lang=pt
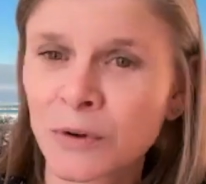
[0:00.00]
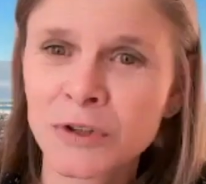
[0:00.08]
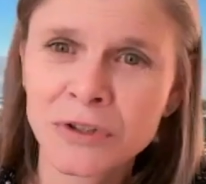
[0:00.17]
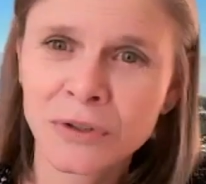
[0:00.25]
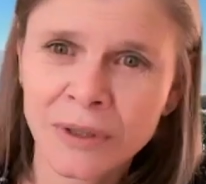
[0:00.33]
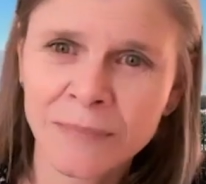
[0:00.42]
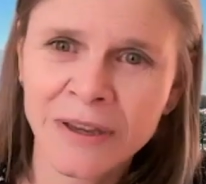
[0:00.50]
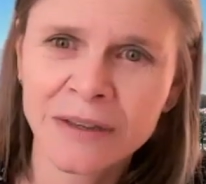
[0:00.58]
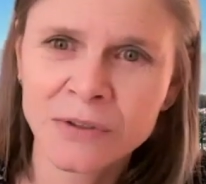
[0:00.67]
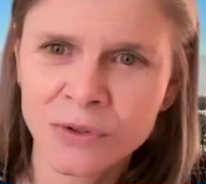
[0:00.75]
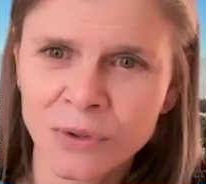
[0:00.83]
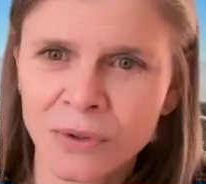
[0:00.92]
hoje eu
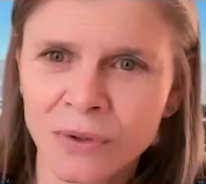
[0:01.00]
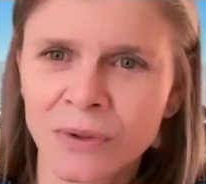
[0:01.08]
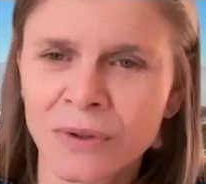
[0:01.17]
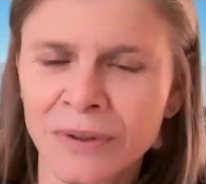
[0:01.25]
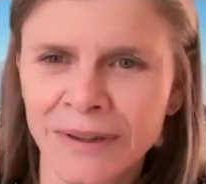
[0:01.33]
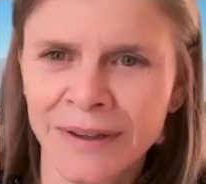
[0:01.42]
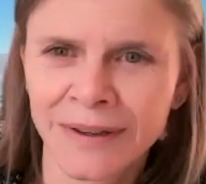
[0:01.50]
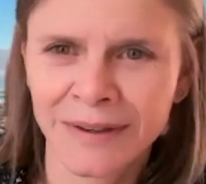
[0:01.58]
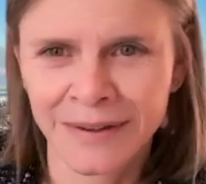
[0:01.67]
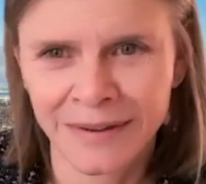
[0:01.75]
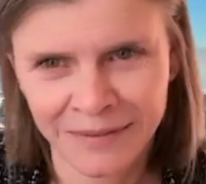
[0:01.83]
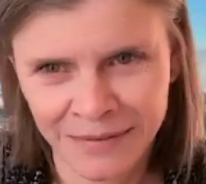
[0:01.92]
também sou
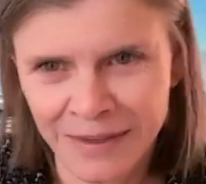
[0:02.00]
é,